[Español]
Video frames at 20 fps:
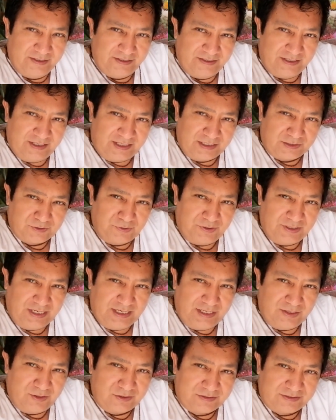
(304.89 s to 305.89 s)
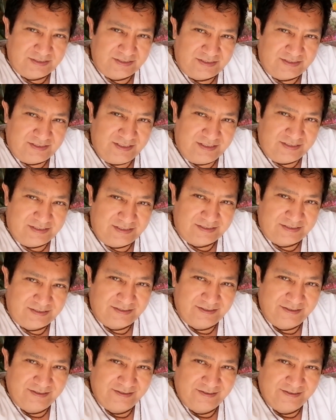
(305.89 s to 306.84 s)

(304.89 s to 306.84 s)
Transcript: de que a su niña le dio cistitis.